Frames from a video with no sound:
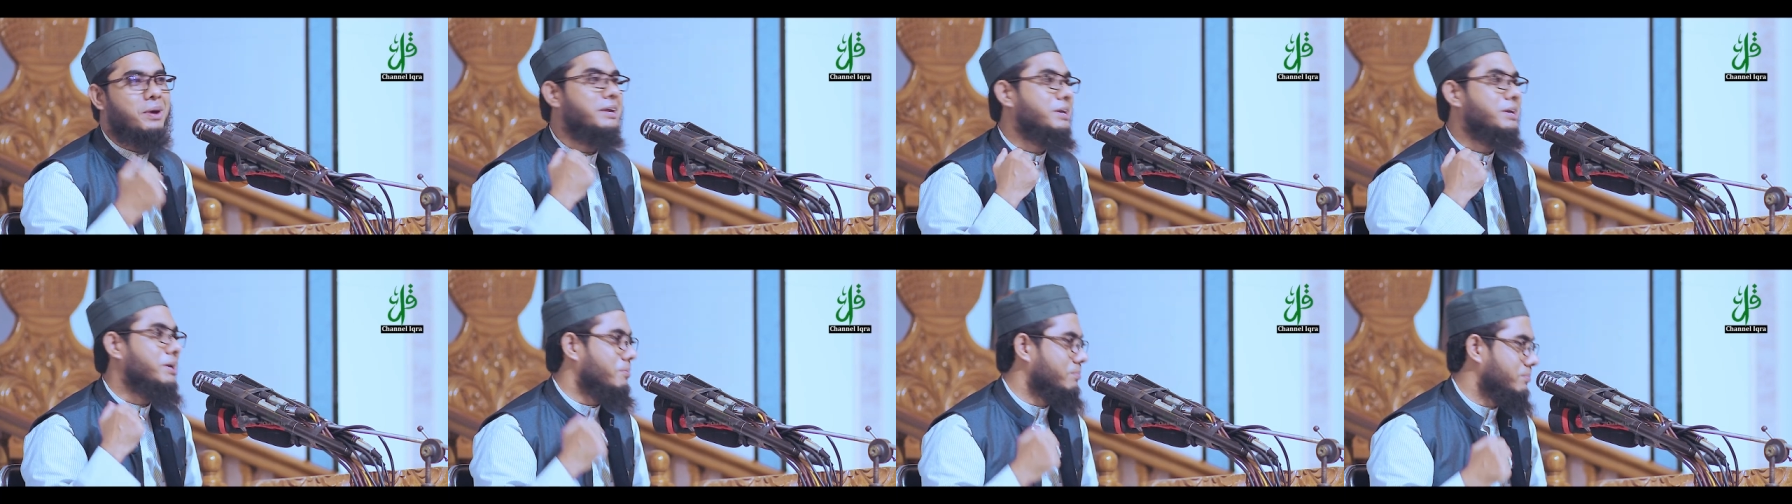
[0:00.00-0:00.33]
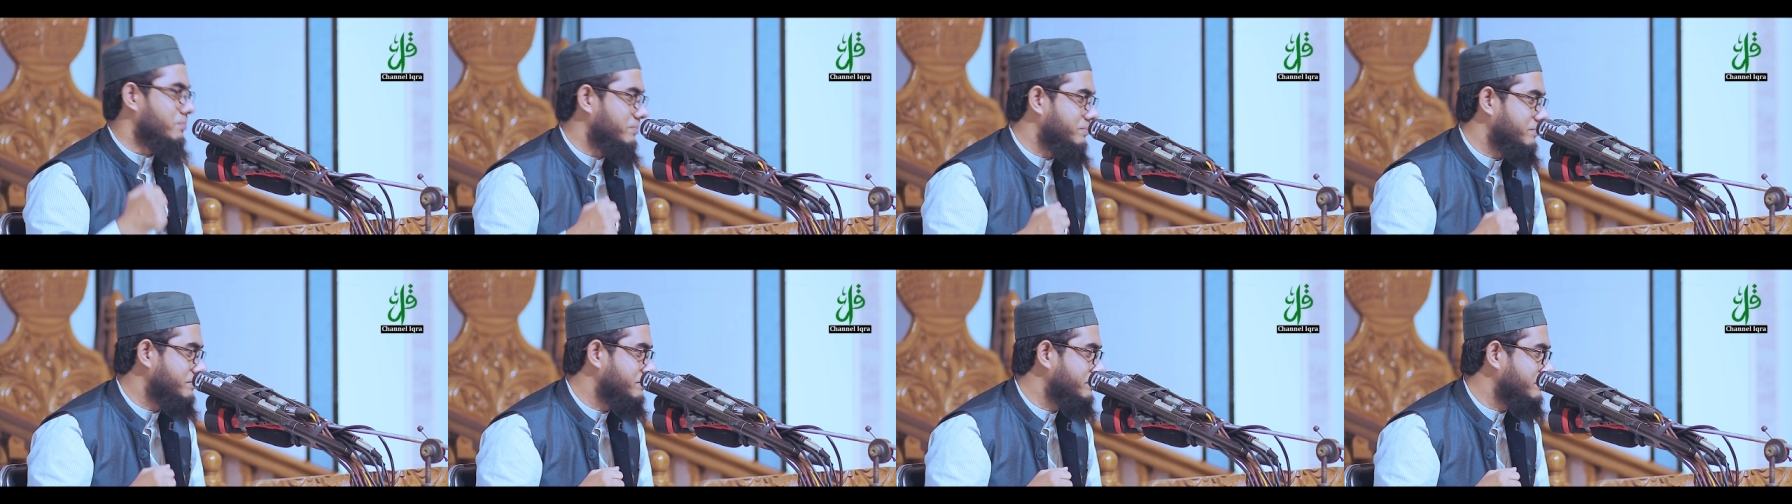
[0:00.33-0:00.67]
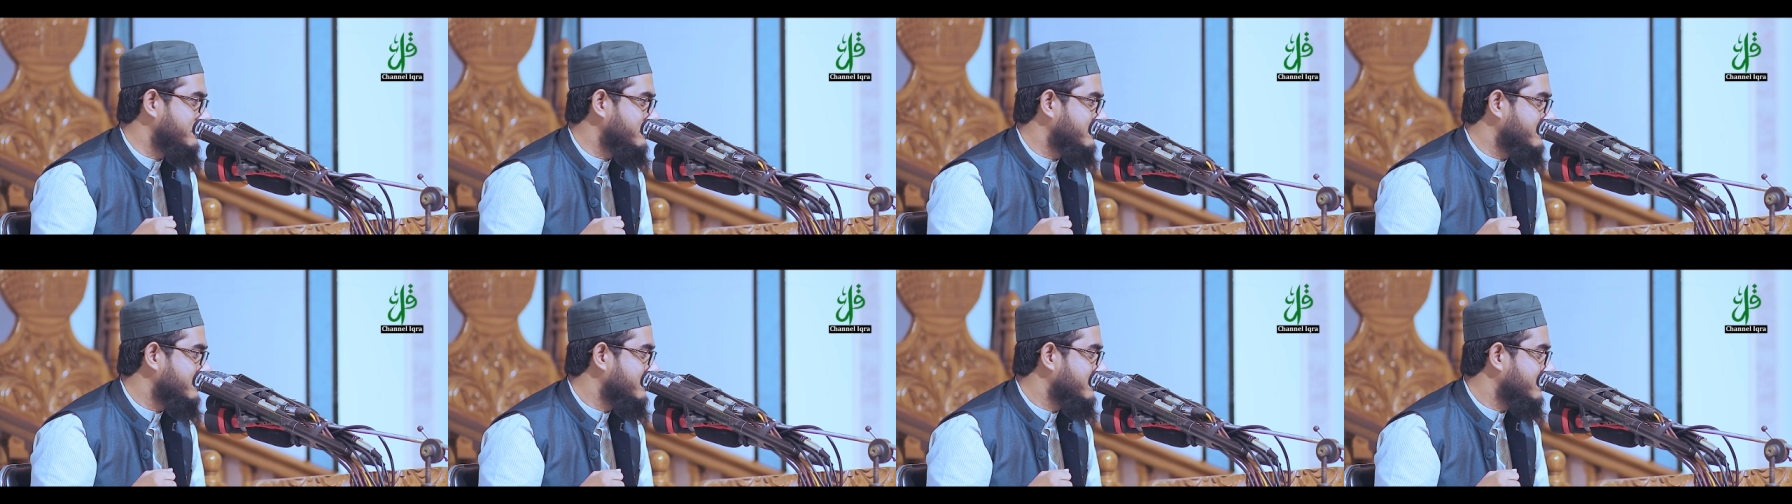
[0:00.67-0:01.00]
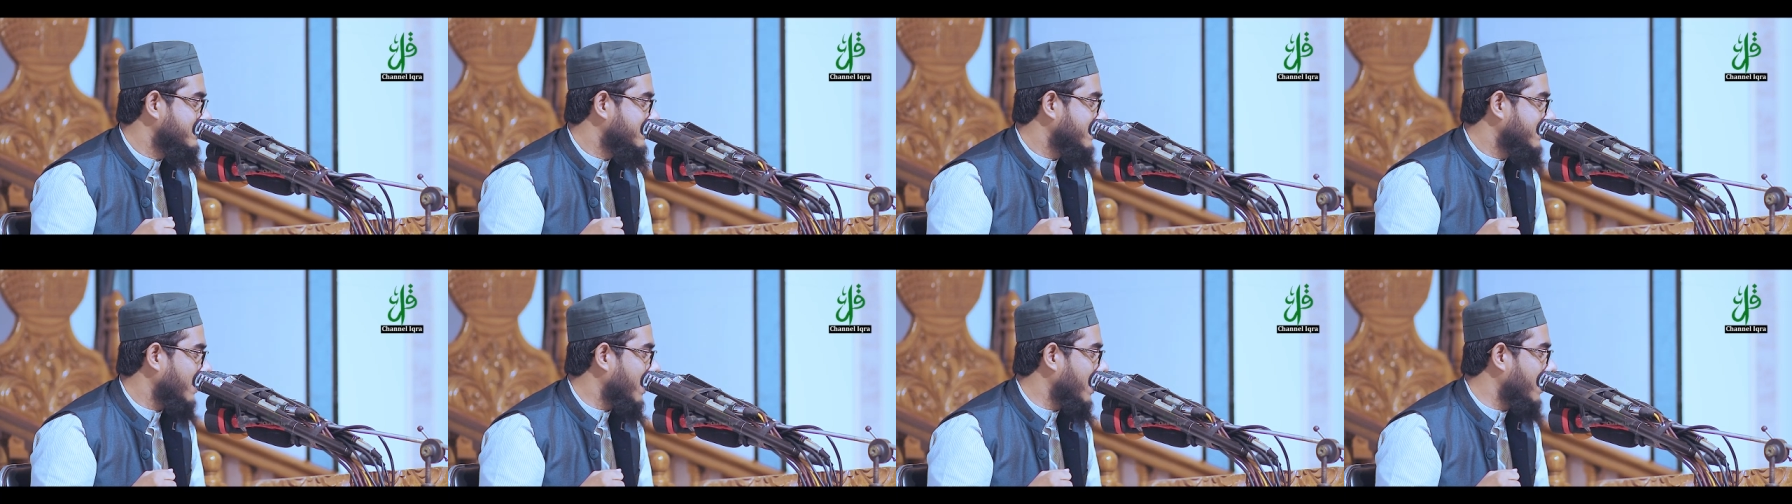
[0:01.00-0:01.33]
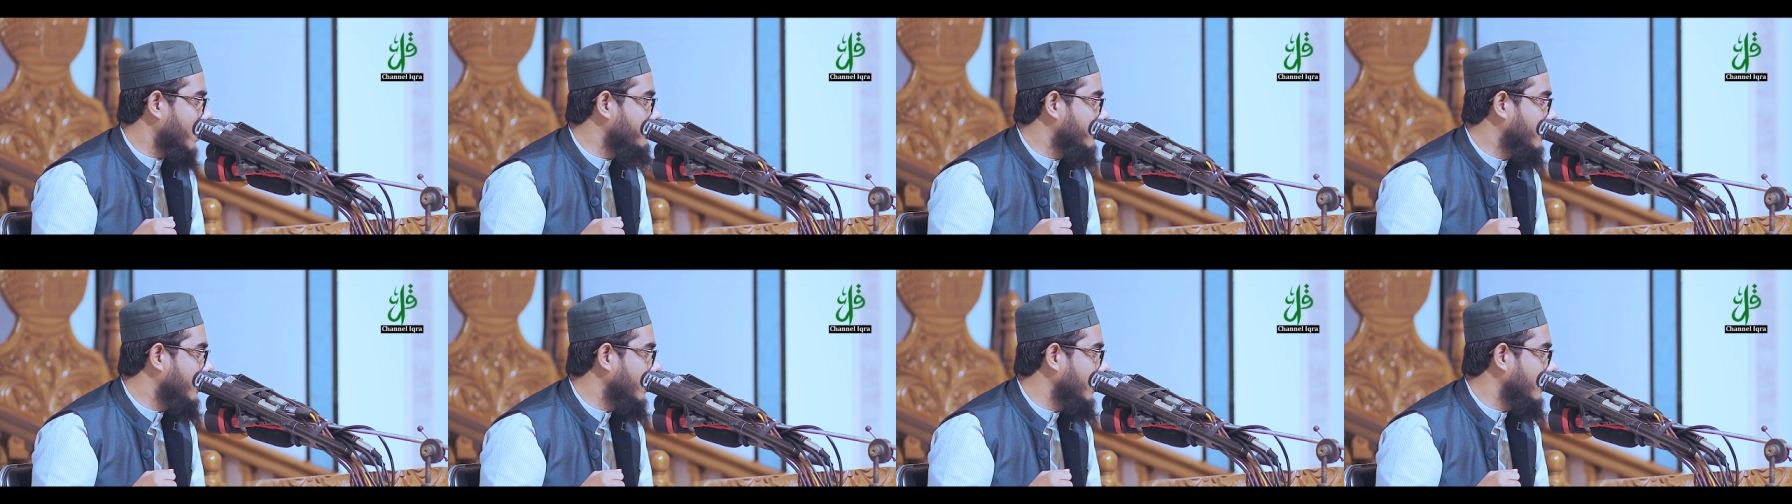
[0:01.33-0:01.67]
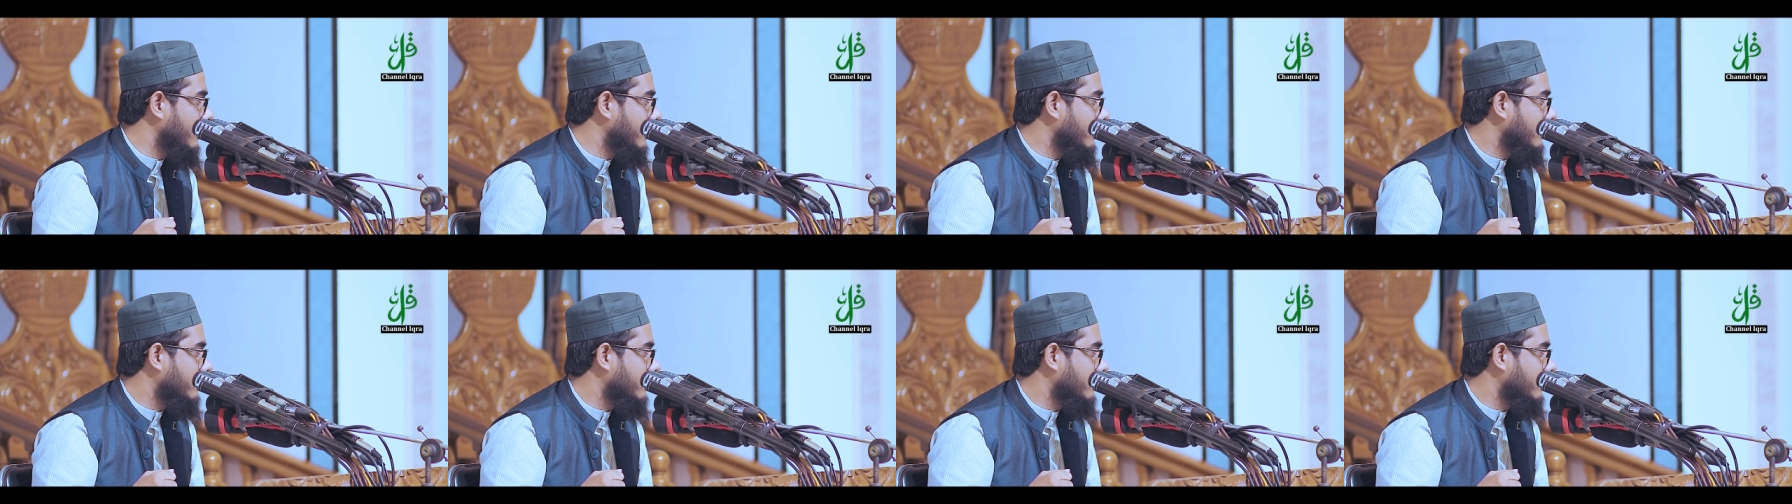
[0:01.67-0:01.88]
মারিয়ম তার নাম কি